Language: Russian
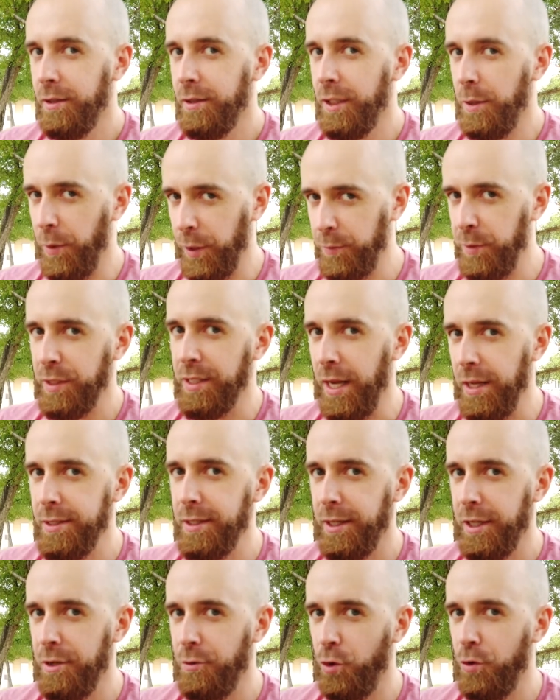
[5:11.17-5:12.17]
Ты
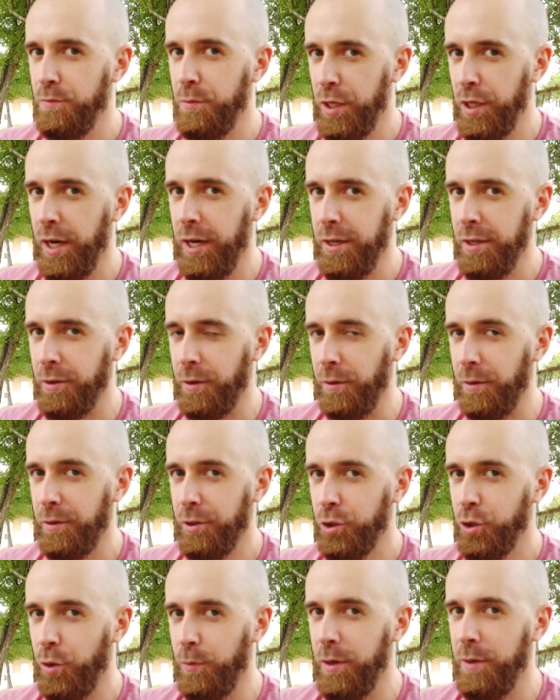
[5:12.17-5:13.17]
подписался на него, Михаил,
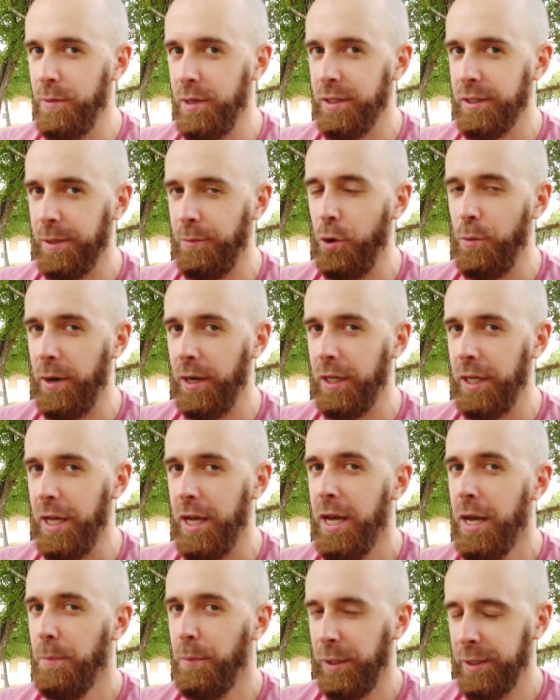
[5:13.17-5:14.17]
чтобы мы с тобой
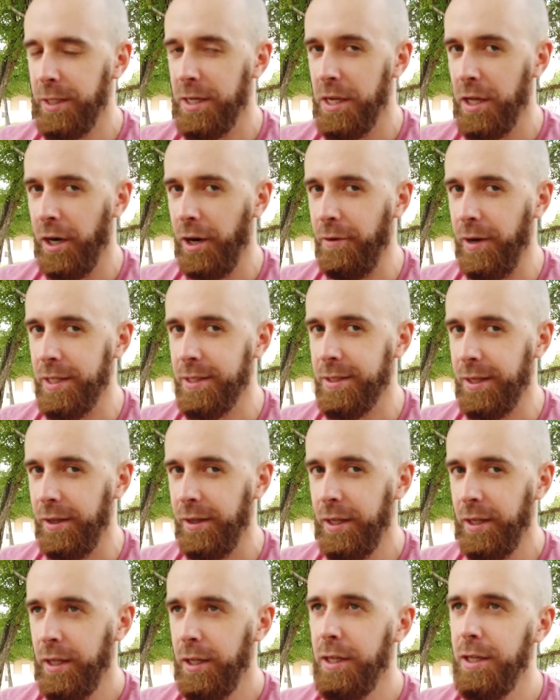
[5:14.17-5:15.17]
могли
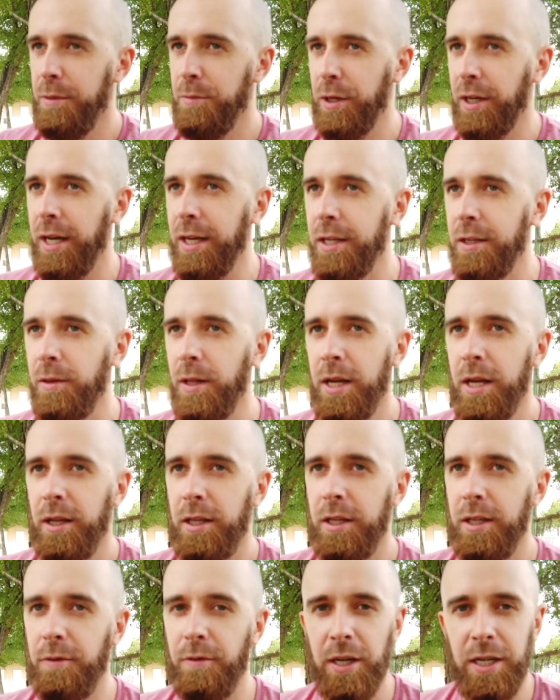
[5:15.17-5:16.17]
потренироваться. И Михаил,
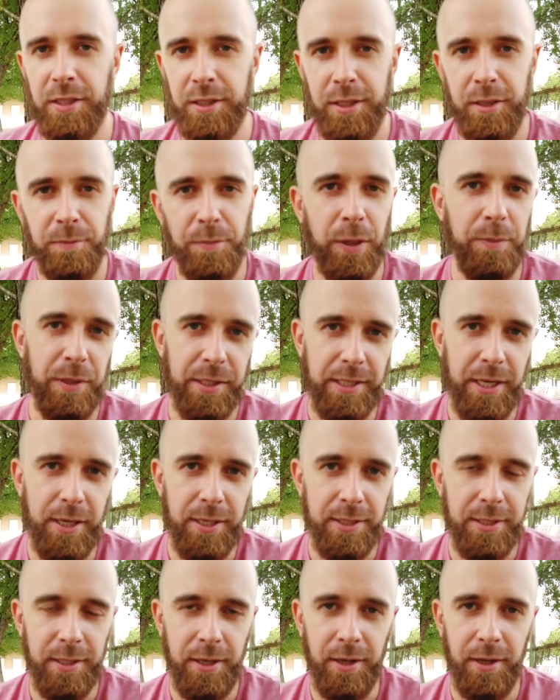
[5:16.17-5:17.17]
и Валентин
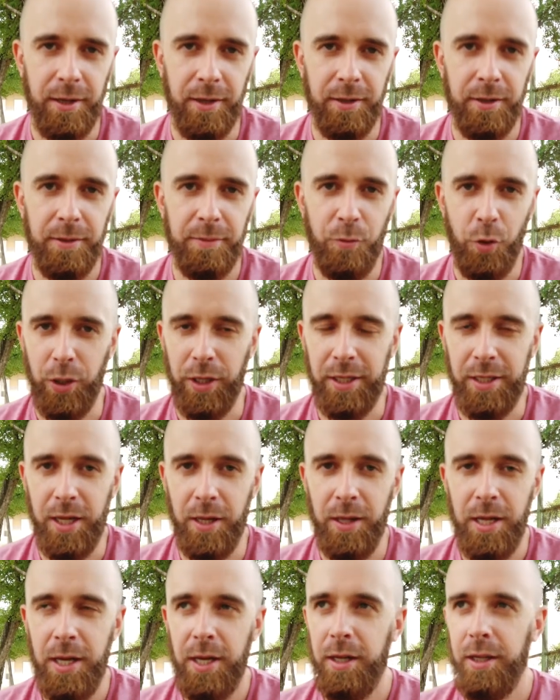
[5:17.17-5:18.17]
подписались на мой
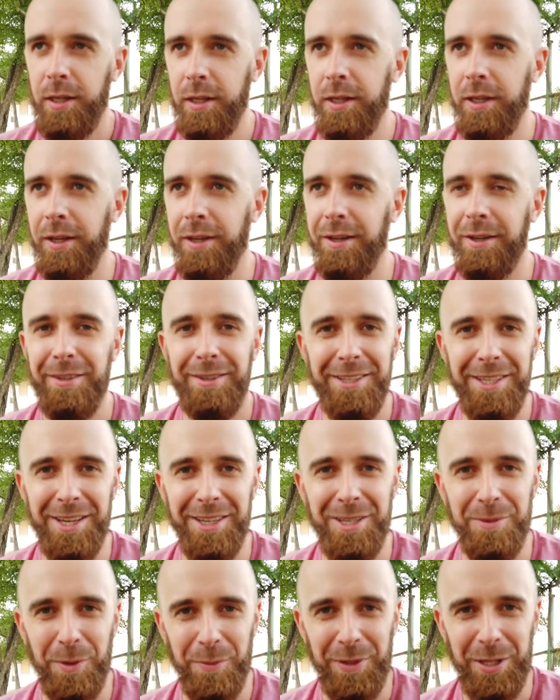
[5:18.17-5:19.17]
канал. И
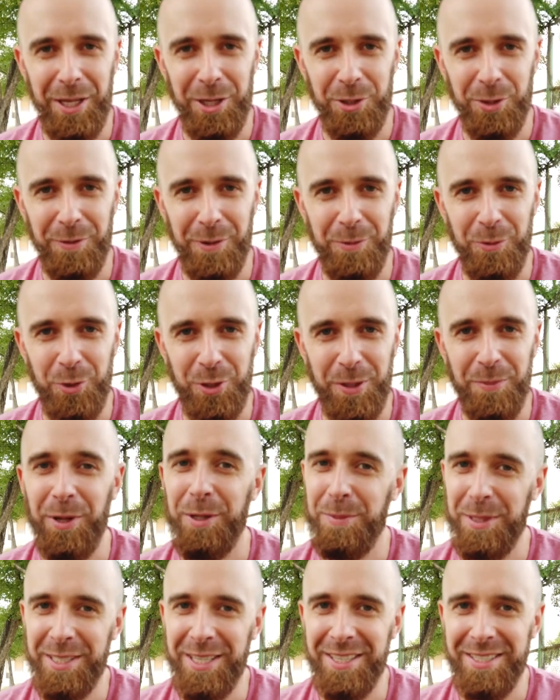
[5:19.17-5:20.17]
я напоминаю, что вам нужно
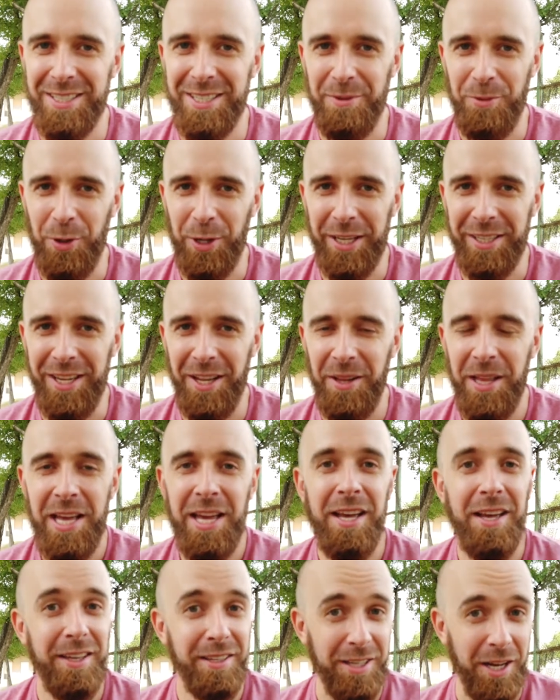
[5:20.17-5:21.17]
подписаться на мой канал.
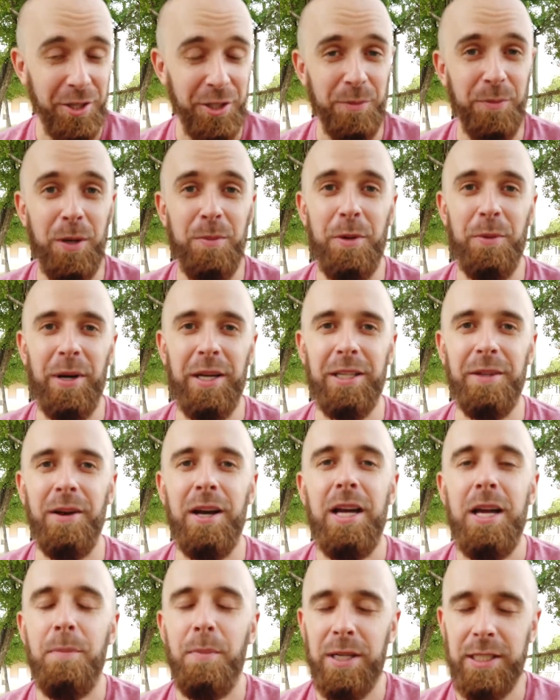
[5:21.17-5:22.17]
Также, помимо
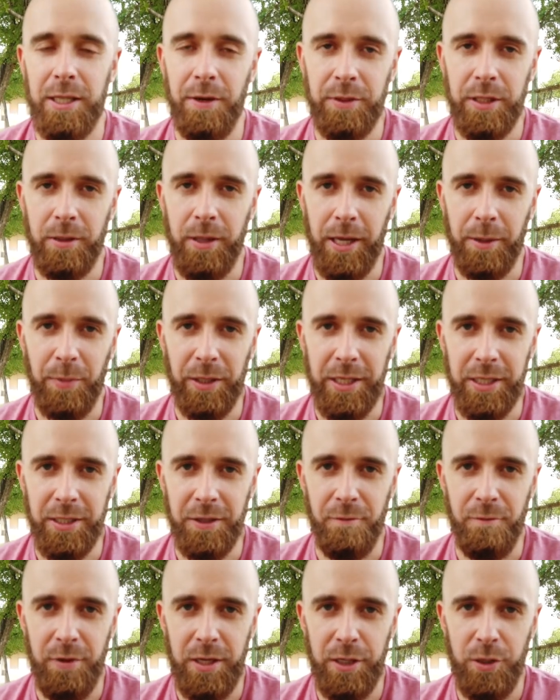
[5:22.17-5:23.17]
этого, поставьте лайк под
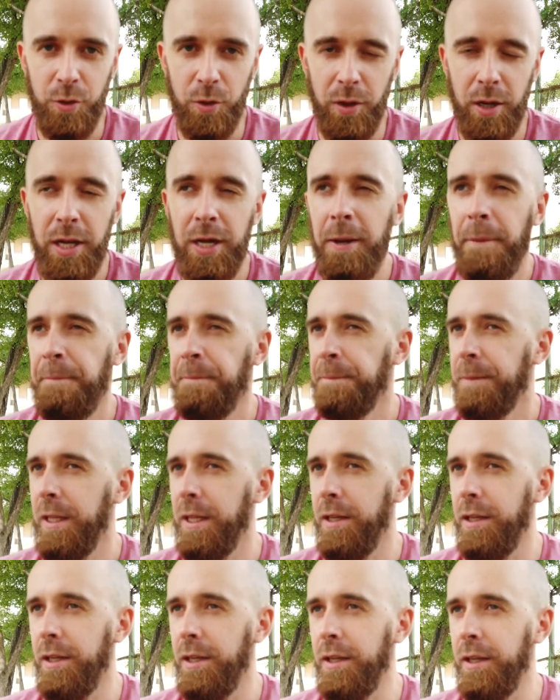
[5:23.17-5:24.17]
этим видео.
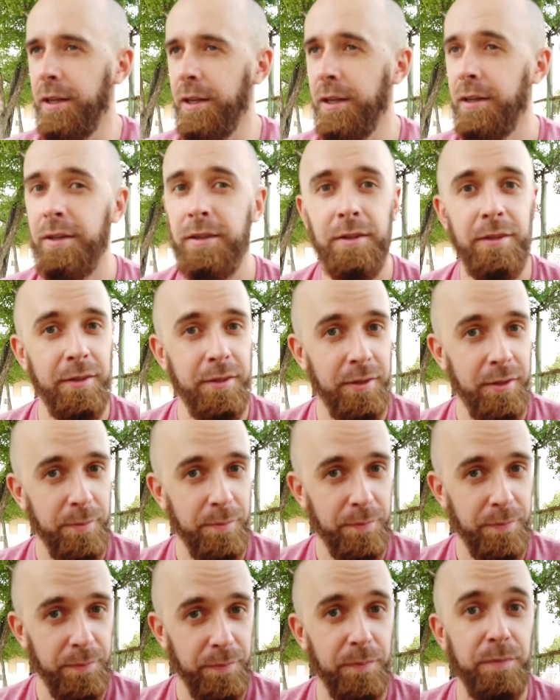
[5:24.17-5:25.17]
И
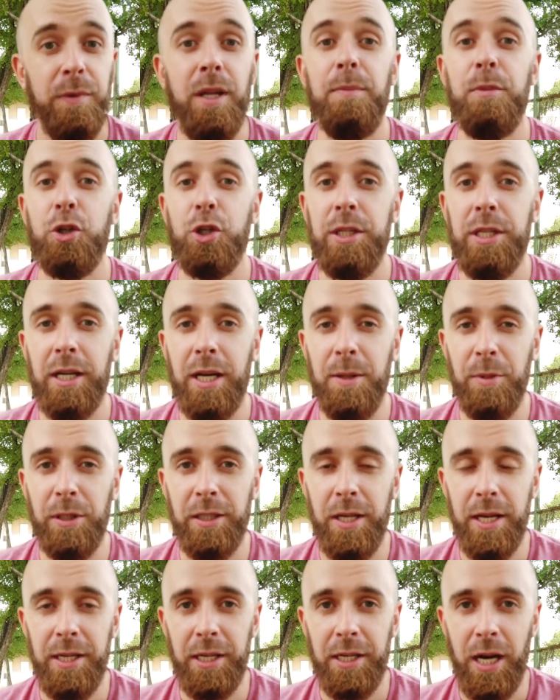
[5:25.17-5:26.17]
Напишите
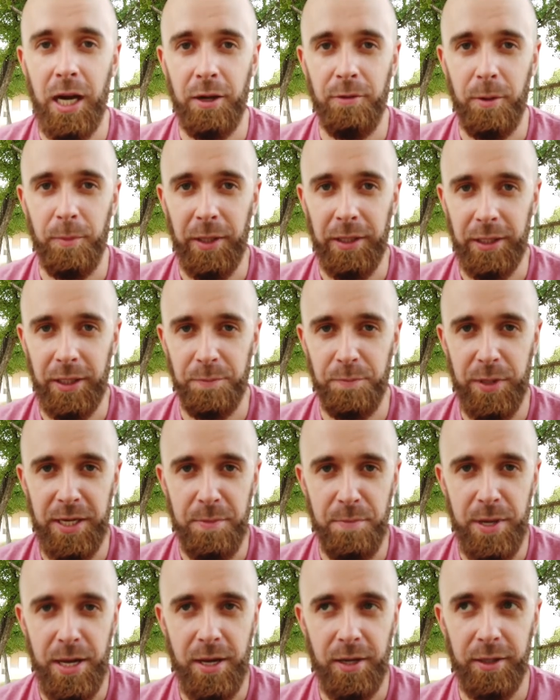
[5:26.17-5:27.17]
комментарий, как вам этот
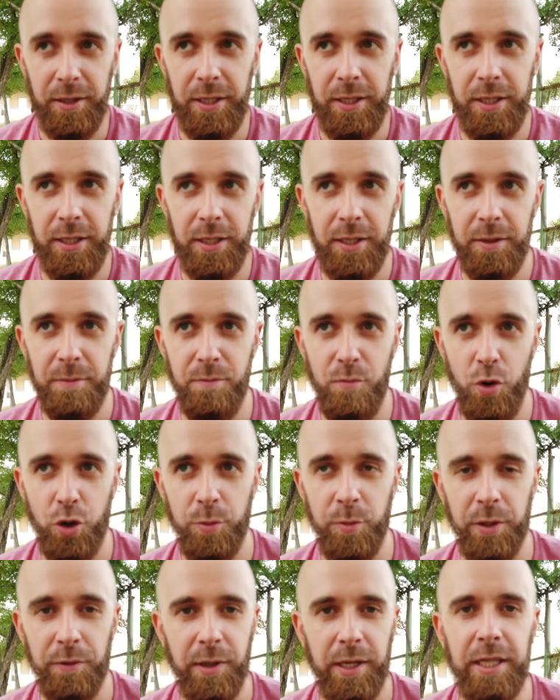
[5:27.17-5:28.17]
пример, и,
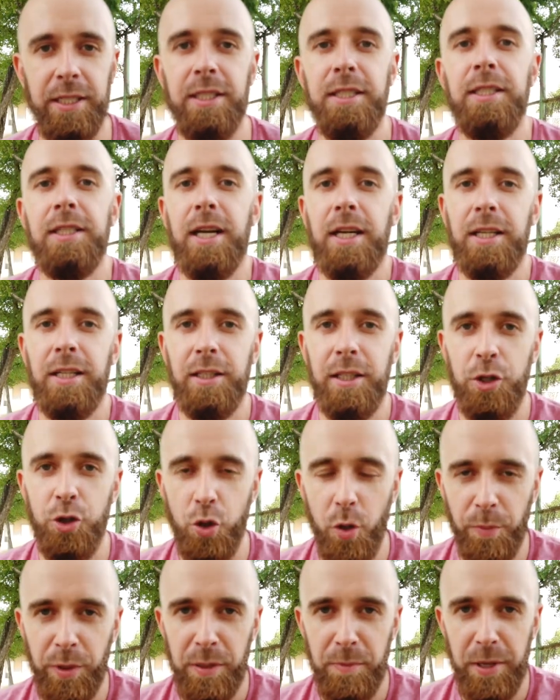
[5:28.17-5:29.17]
может быть, вы хотите какие-то
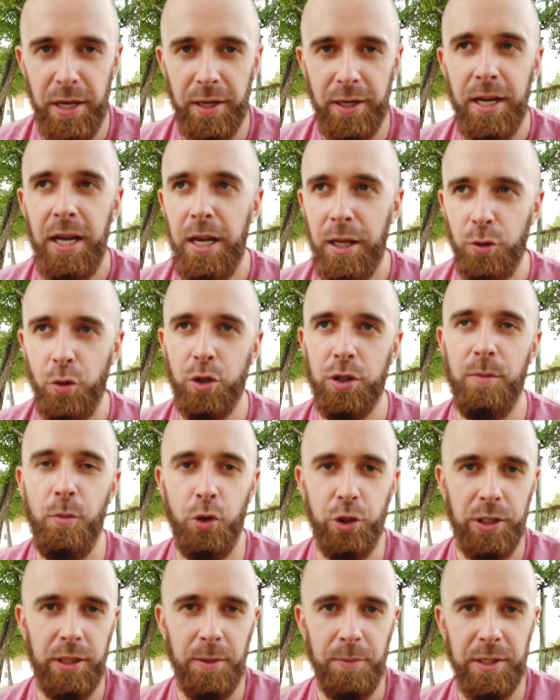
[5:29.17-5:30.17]
еще примеры, тоже
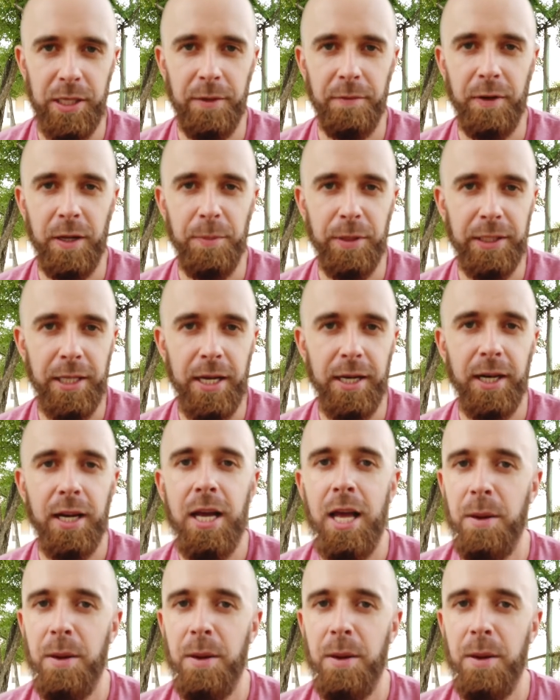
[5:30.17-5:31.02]
можете написать в комментариях.